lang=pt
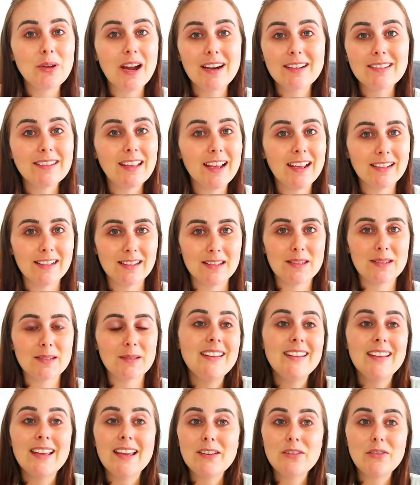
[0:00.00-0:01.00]

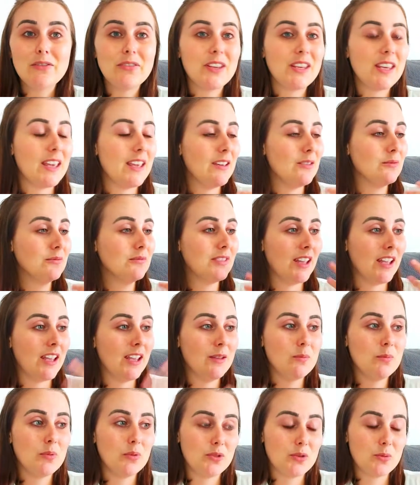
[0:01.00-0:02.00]
cartelas. E aí eu fiquei um
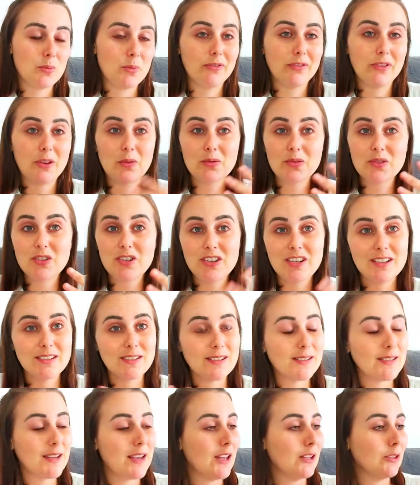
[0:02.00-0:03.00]
tempo, tipo, eu fiquei uns dias
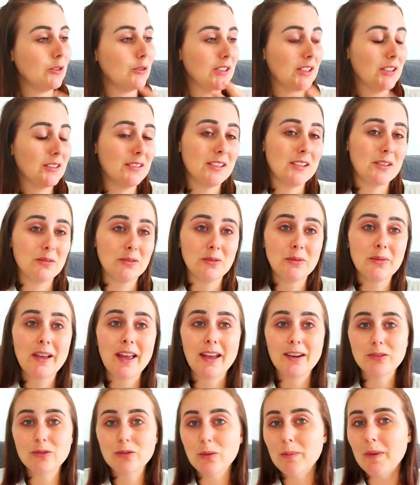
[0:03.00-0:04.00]
assim relutando, não, eu não
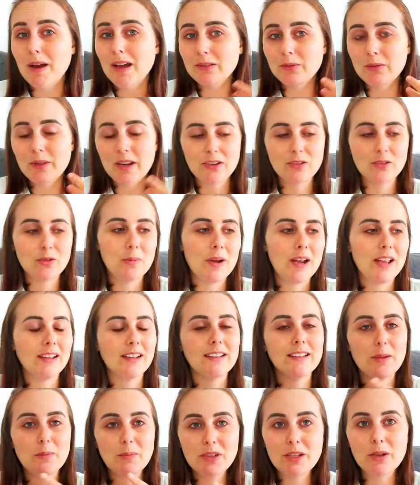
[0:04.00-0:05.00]
quero tomar, não quero tomar.
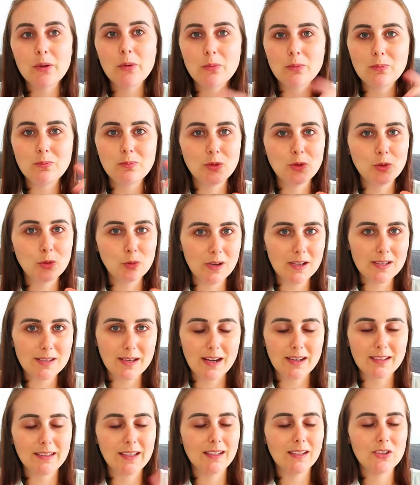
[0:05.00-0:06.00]
Ela até me deu duas
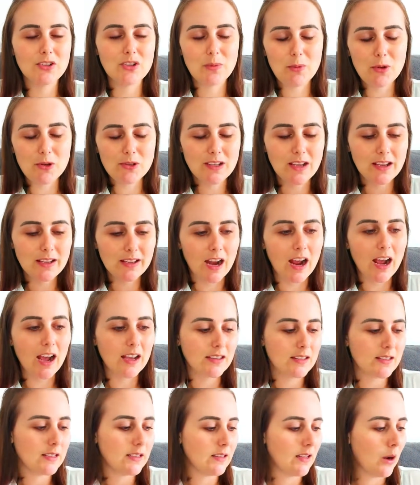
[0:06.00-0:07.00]
cartelas de amostra
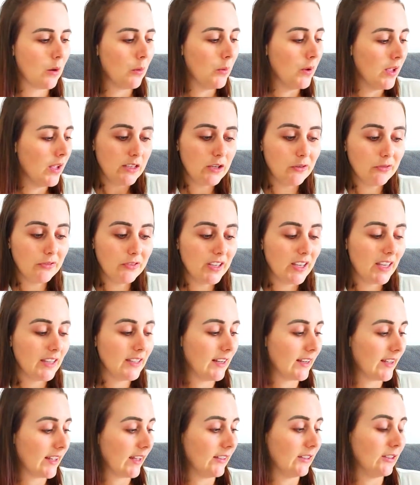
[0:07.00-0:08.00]
grátis e tal. E eu fiquei
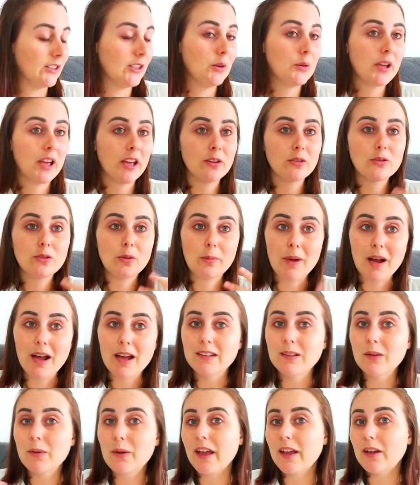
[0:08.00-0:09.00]
naquela, não quero
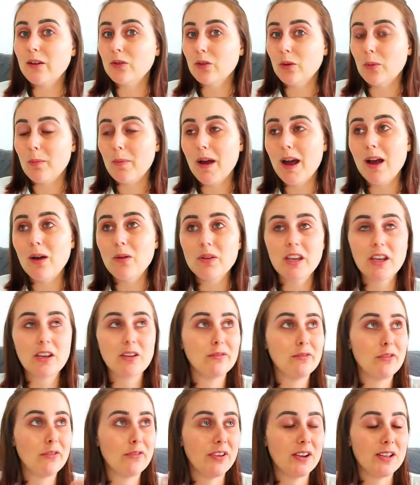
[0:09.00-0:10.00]
tomar, não quero tomar, o que
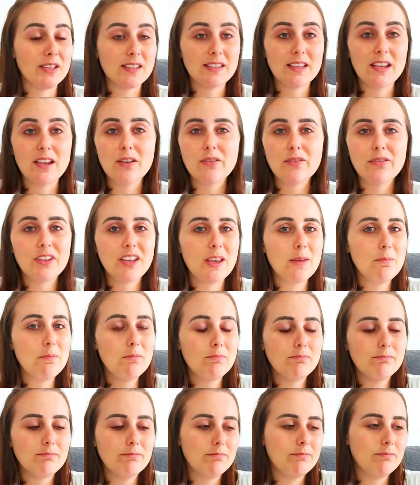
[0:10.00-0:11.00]
que eu vou fazer? Eu fiquei